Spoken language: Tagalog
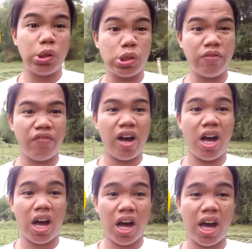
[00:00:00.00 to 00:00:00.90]
ano dito sa
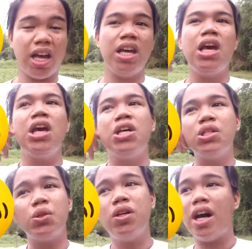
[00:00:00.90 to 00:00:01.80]
bahay.
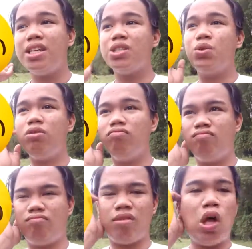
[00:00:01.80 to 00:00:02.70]
So, guys, no?
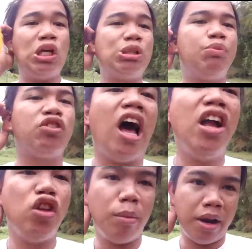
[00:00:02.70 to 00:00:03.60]

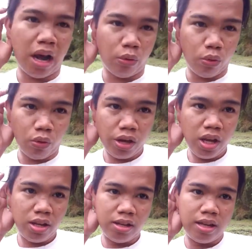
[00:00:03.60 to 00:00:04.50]
Supportahan nyo naman ako,
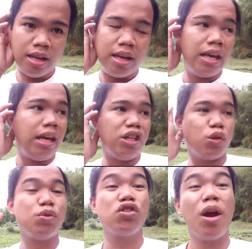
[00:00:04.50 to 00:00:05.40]
oy.
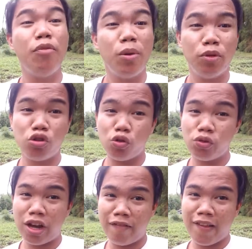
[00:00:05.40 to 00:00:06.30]
I-subscribe mo na mga
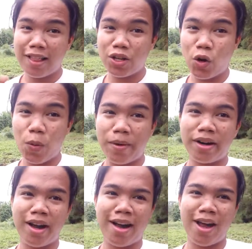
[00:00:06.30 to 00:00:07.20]
YouTube channel ko
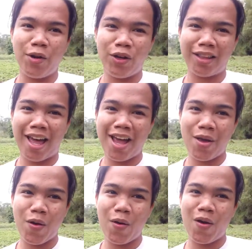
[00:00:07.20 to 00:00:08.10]
para ano na
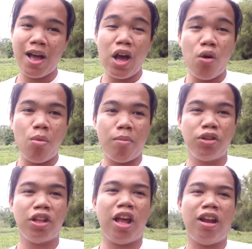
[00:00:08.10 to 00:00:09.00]
tayo,
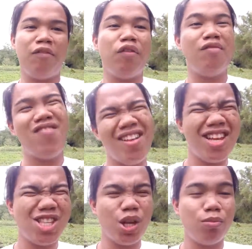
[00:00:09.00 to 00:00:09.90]
umabot na tayo ng
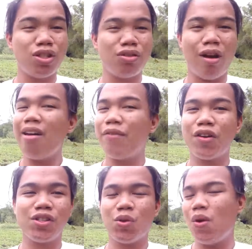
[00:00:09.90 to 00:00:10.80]
500
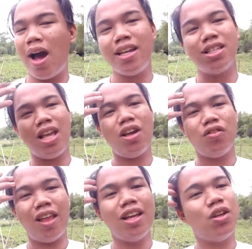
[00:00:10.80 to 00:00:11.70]
subscribers. So, guys, thank
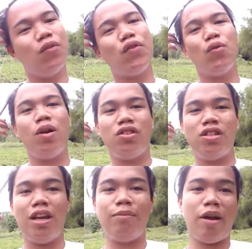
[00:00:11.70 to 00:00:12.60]
you, thank you for
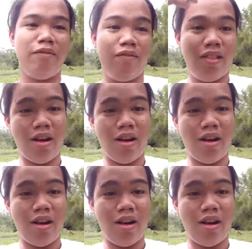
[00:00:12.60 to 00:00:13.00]
watching my